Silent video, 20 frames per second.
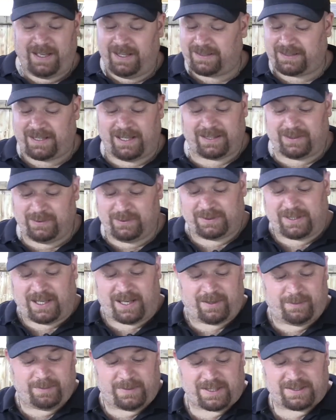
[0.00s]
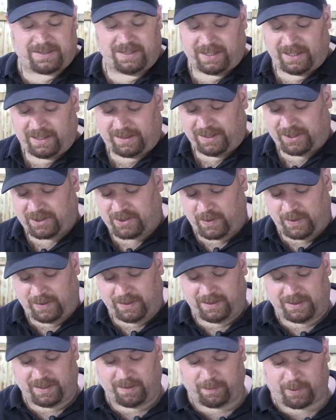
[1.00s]
Es geht nur darum, dass die richtig schön
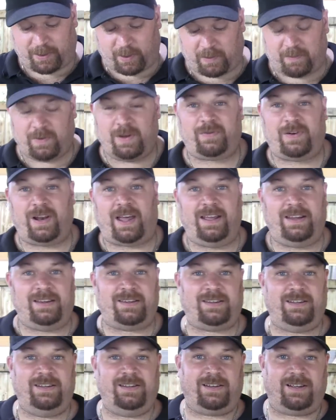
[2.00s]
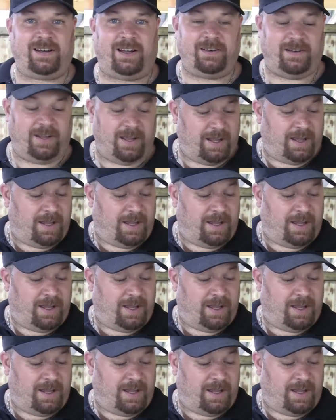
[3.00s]
in die Brotwürfel einziehen kann.